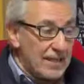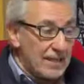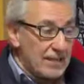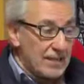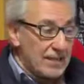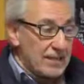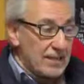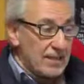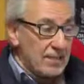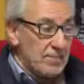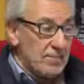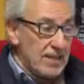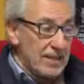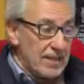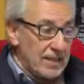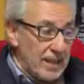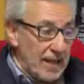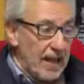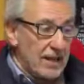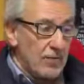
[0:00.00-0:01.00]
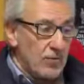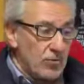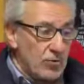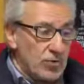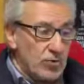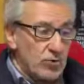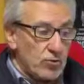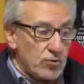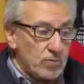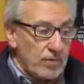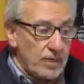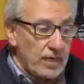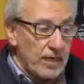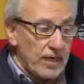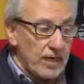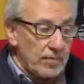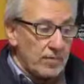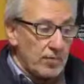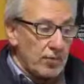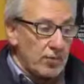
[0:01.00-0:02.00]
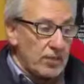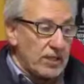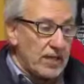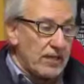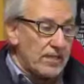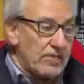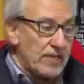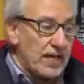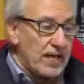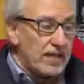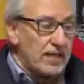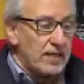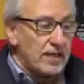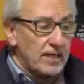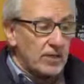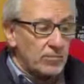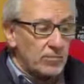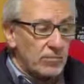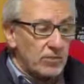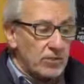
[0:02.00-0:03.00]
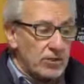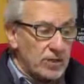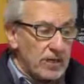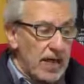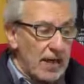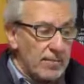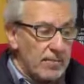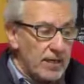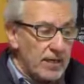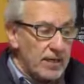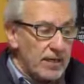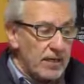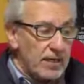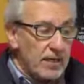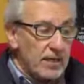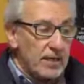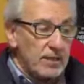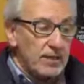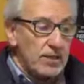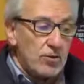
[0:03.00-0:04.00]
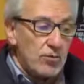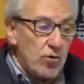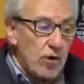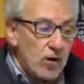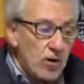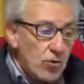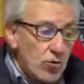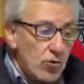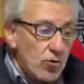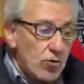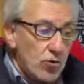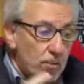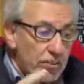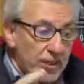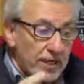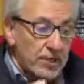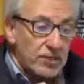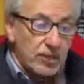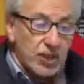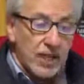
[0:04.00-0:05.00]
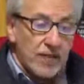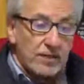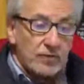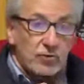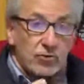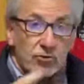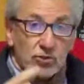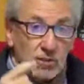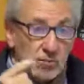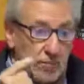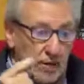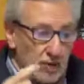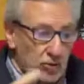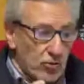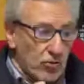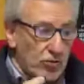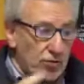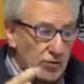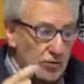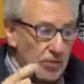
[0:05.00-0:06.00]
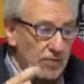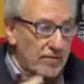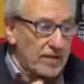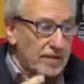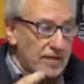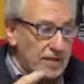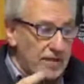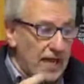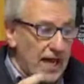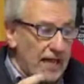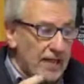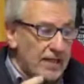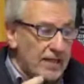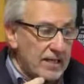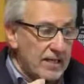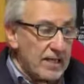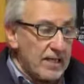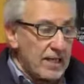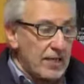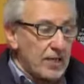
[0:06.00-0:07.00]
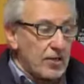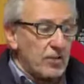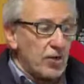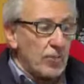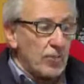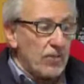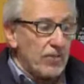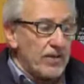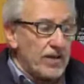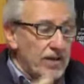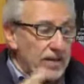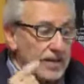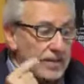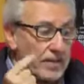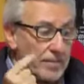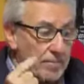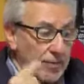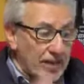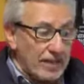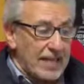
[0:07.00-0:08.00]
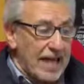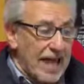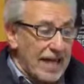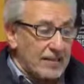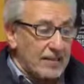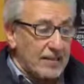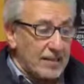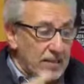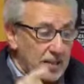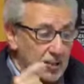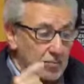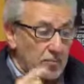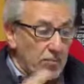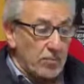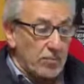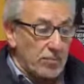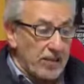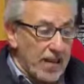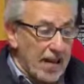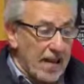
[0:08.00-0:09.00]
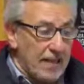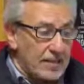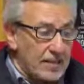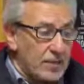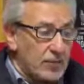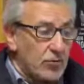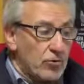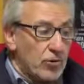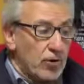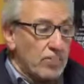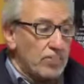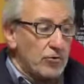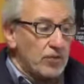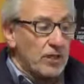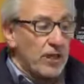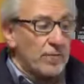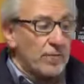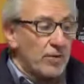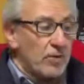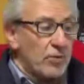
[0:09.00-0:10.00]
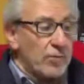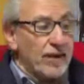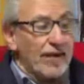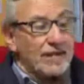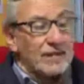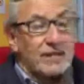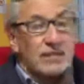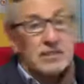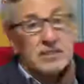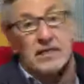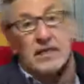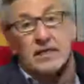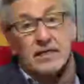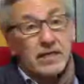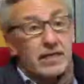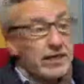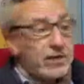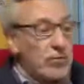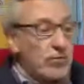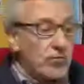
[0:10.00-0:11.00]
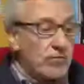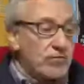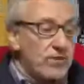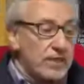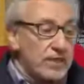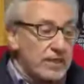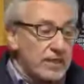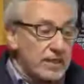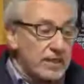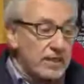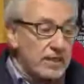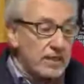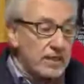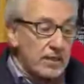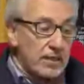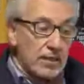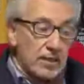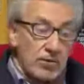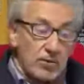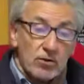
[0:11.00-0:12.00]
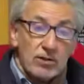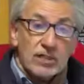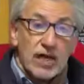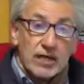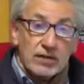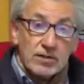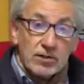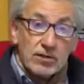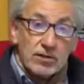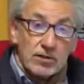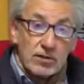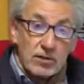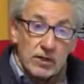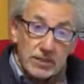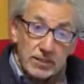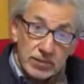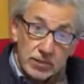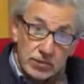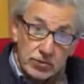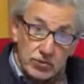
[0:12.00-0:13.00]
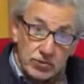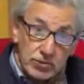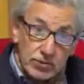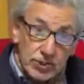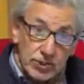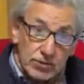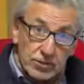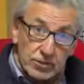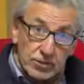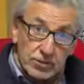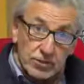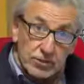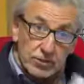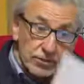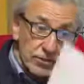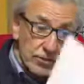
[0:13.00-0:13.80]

se smetteranno di subire la protervia irresponsabile di quell'1% di padroni universali che dopo averli depredati ed espropriati ora potrebbero prendersi anche le loro vite. Ricordatelo, è già successo.